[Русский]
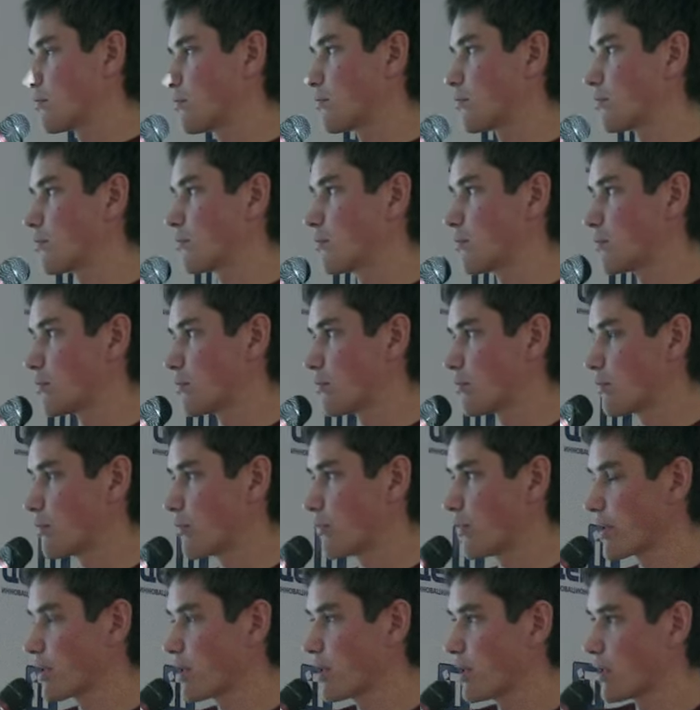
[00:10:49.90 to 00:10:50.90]
в
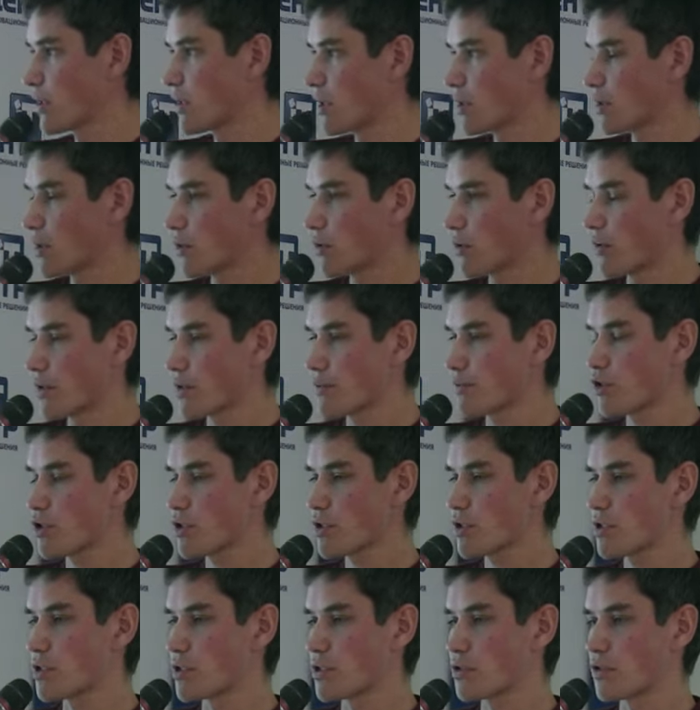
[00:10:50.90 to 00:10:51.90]
ваниле нет такой
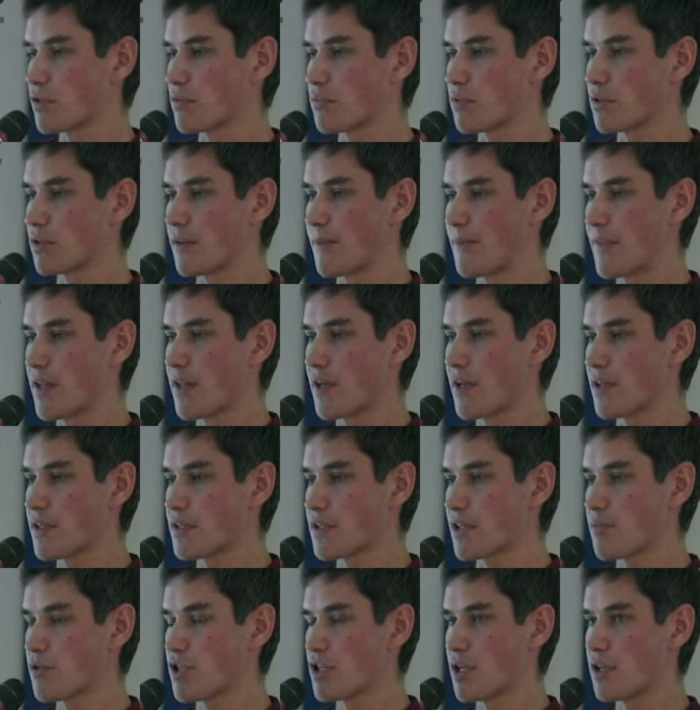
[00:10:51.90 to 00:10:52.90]
возможности, чтобы
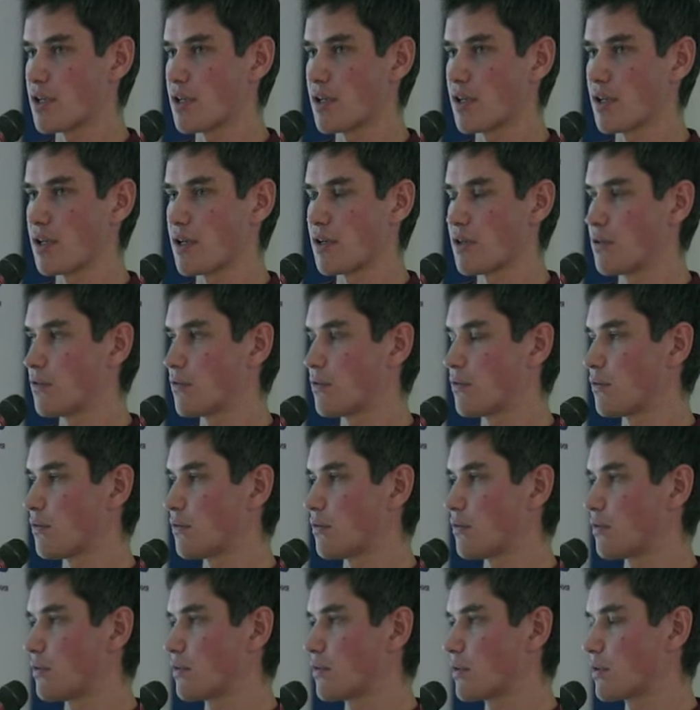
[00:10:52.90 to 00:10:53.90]
сообщения
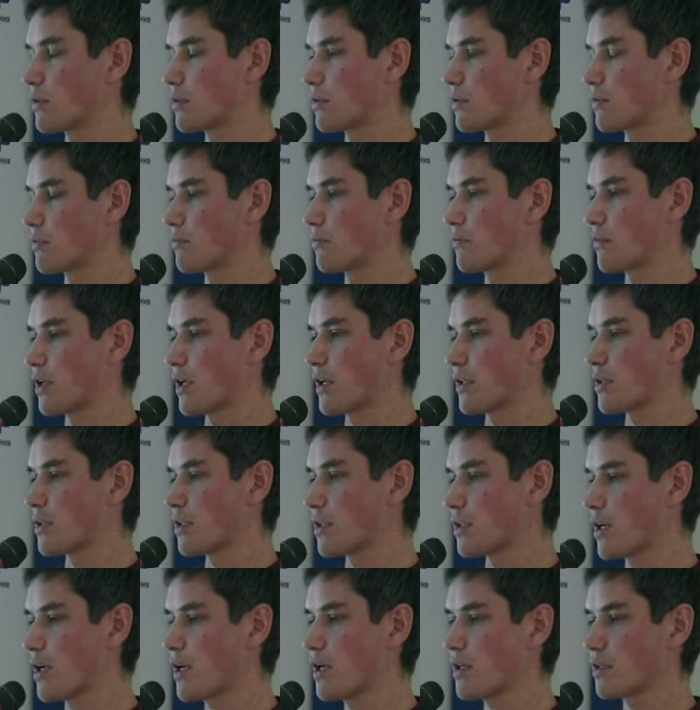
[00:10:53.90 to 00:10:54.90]
от
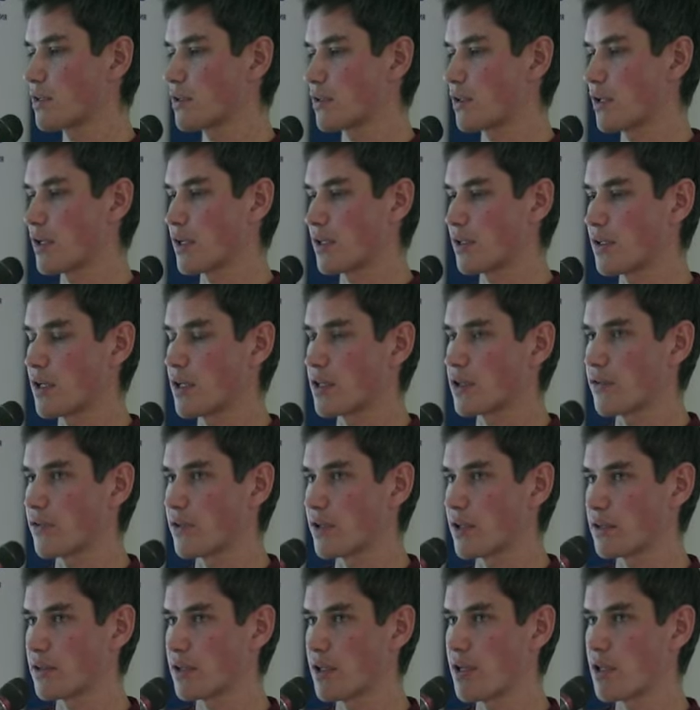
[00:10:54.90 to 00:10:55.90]
ядра для конкретного
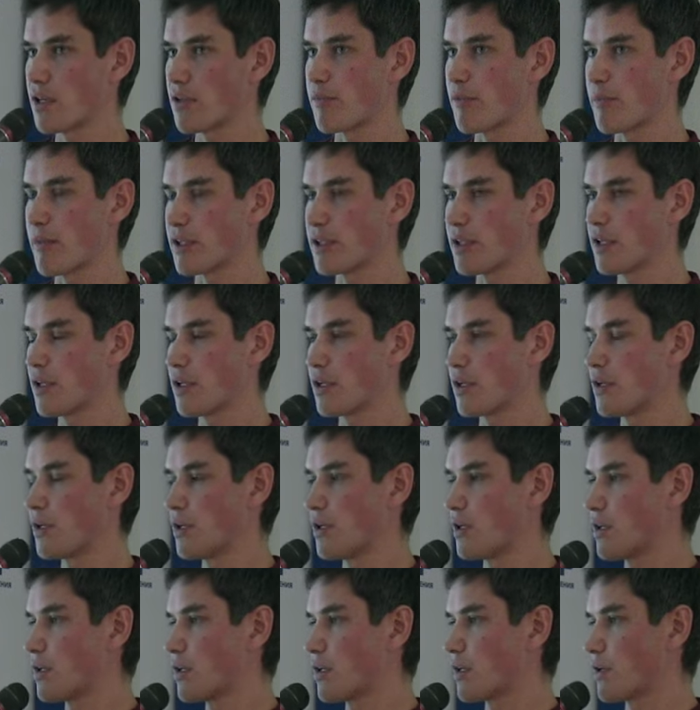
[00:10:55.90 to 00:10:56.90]
контейнера попадали
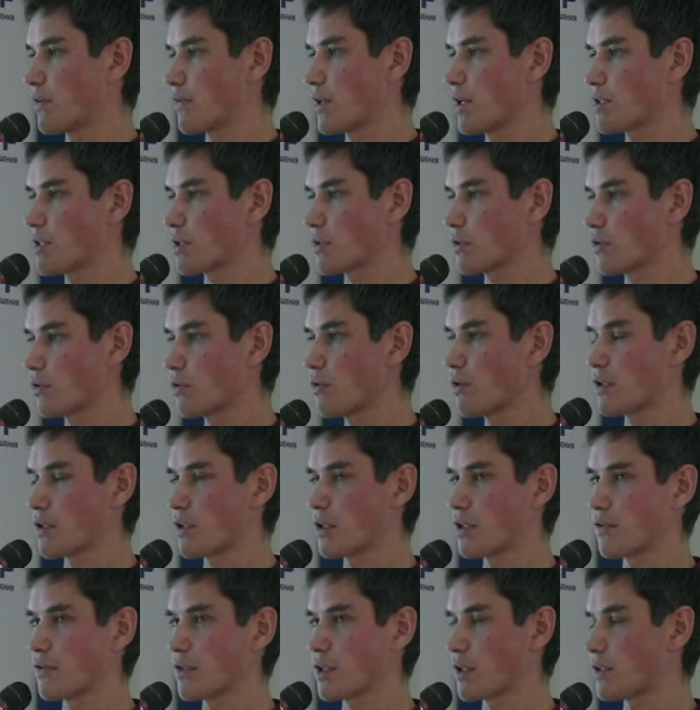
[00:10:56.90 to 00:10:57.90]
в ядерный
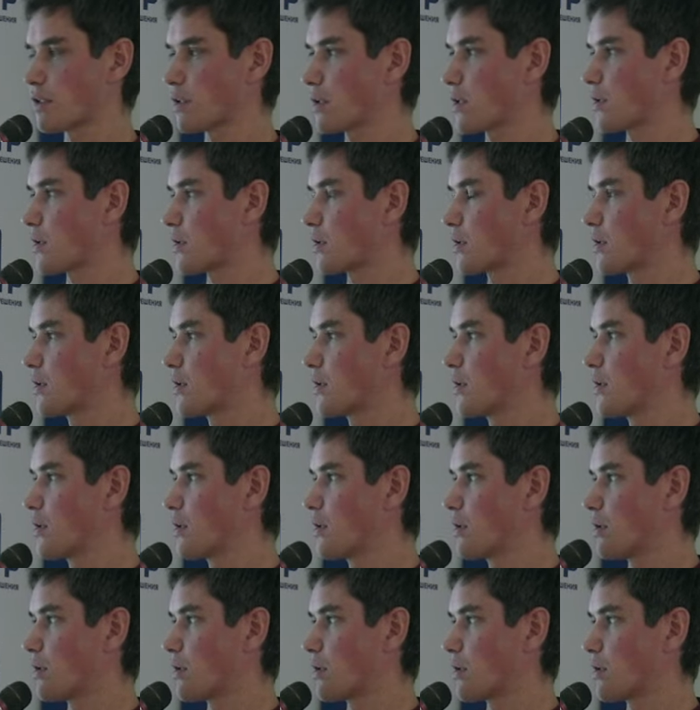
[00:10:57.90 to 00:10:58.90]
лог этого контейнера.
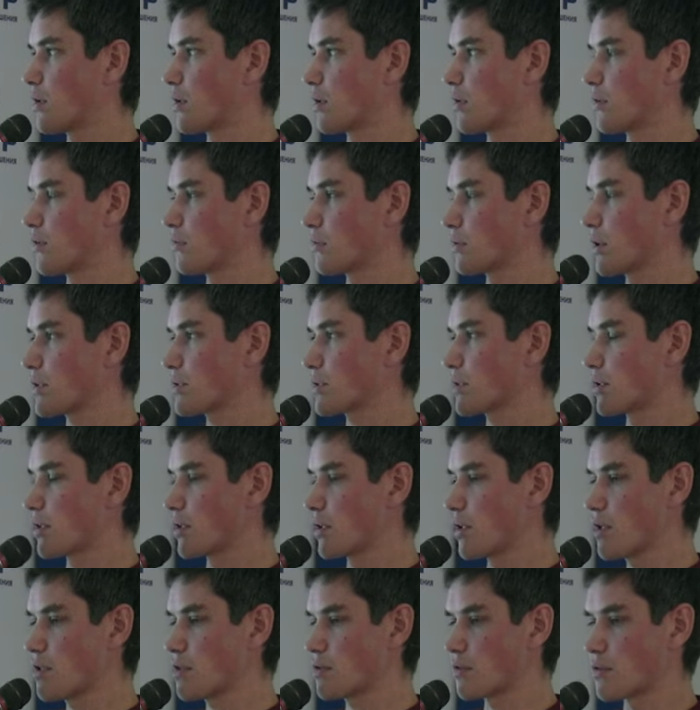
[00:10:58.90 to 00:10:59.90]
У нас это
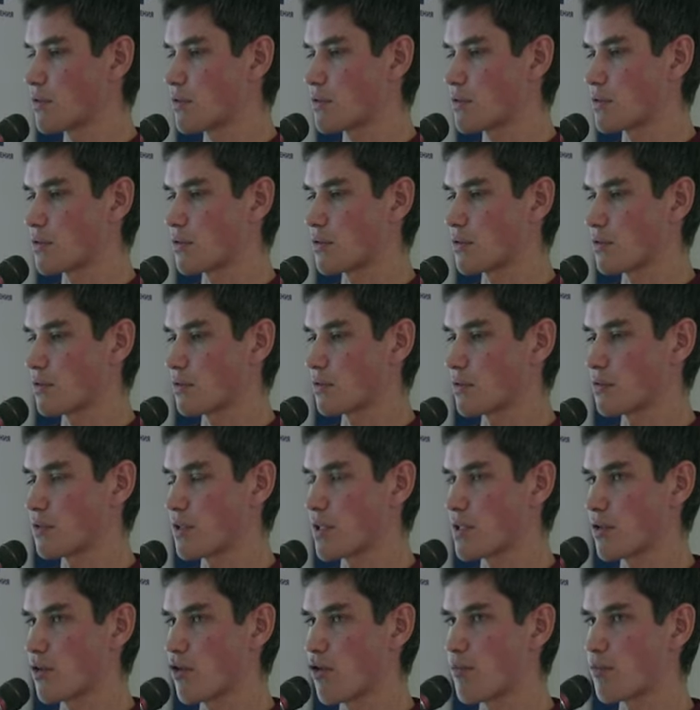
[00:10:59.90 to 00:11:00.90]
есть, то есть если